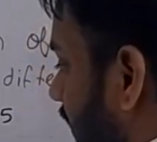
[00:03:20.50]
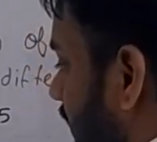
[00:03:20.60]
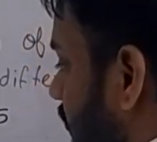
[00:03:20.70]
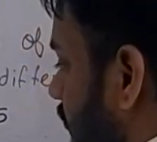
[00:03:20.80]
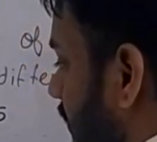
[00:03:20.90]

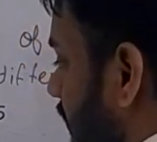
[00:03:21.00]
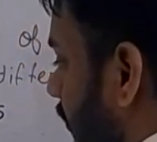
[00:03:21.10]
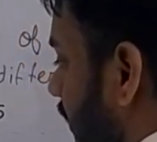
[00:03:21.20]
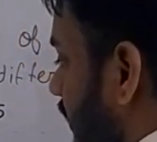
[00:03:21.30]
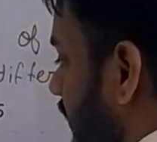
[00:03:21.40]
माइनस वन
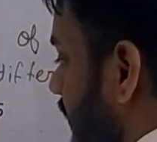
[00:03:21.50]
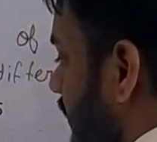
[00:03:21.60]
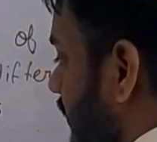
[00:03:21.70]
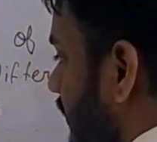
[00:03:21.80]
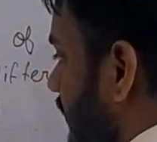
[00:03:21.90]
पॉइंट
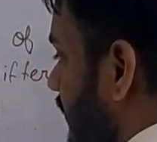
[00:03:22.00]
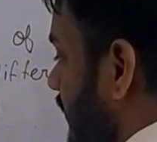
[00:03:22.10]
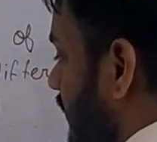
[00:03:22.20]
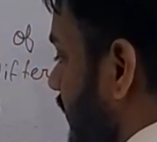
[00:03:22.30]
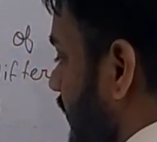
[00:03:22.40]

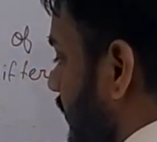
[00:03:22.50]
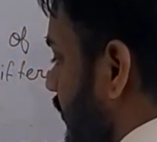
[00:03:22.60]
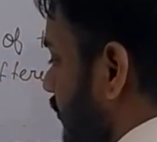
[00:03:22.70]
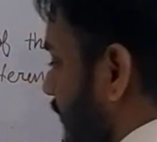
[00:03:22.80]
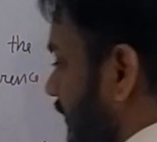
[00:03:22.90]

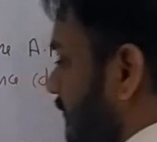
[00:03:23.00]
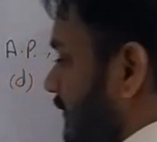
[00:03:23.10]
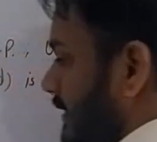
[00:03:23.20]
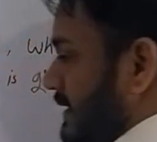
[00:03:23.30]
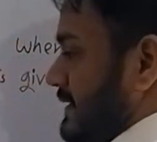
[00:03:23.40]
टू
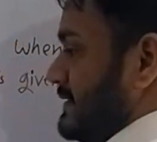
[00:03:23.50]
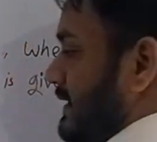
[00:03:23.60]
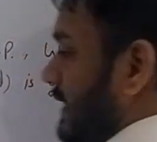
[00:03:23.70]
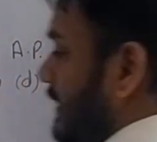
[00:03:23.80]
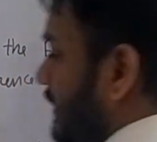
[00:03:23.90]
फाइव
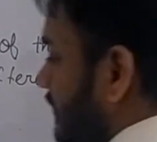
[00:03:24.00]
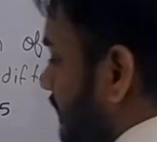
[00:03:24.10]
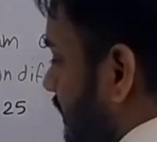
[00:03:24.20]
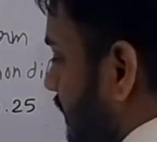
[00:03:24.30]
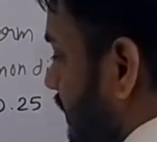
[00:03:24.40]
सेकेंड
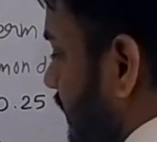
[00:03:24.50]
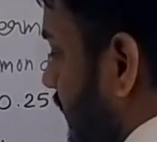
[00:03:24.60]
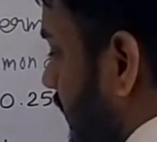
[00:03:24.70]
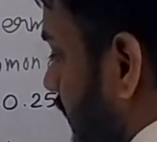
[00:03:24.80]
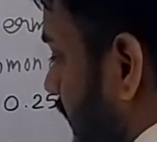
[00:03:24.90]
टर्म
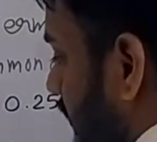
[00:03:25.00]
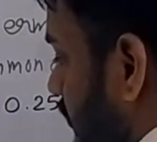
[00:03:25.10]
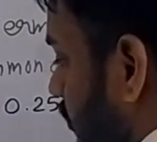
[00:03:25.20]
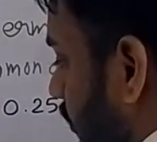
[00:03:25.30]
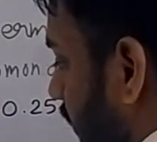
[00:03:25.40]

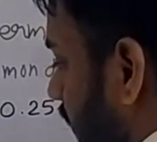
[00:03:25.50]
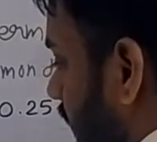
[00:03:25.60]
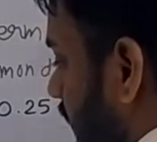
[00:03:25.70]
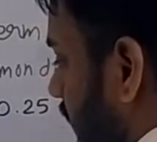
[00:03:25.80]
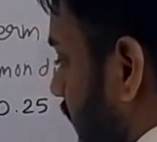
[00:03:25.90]
जो होगी
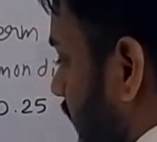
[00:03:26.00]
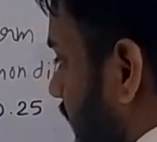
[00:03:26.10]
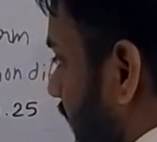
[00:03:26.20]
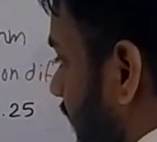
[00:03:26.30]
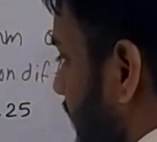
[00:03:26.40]

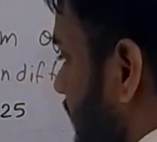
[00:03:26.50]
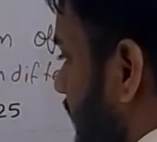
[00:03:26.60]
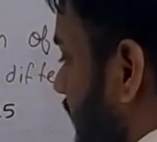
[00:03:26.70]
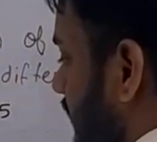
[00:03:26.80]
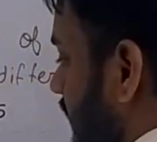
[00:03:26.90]
दैट
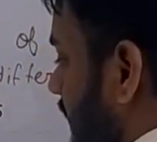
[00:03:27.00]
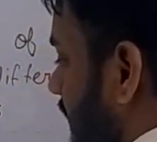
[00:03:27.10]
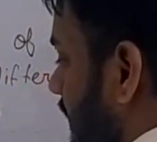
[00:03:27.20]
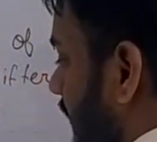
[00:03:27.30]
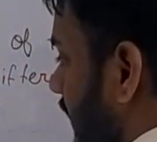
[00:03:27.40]
इज़
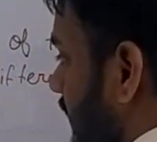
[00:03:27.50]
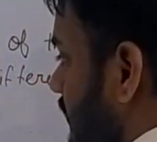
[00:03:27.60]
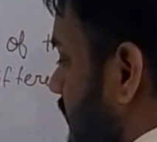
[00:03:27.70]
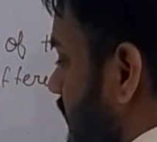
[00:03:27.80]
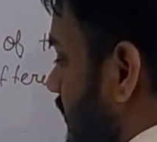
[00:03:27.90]

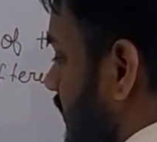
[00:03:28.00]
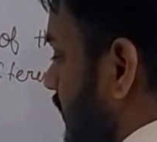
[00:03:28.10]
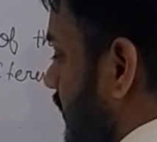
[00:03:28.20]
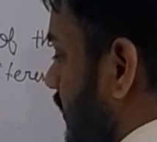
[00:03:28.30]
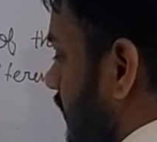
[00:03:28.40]
माइनस
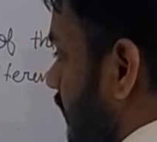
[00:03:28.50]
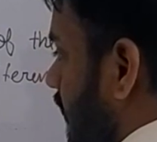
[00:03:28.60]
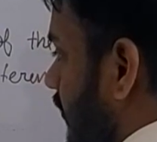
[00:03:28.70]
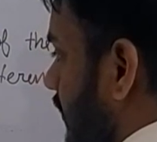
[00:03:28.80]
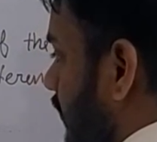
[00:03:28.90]

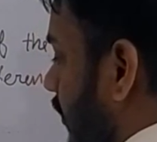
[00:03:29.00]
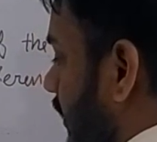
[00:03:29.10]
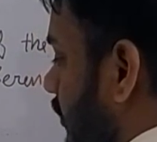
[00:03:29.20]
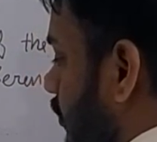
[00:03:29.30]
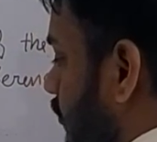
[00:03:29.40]
वन
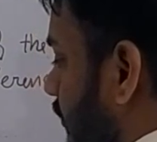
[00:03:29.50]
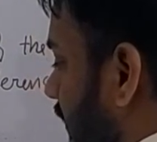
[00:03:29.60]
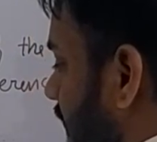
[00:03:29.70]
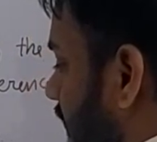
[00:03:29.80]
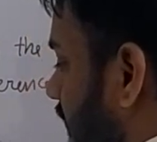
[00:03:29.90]
पॉइंट टू
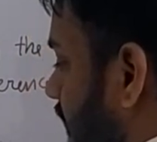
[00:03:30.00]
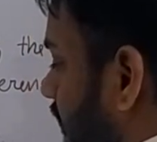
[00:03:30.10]
फाइव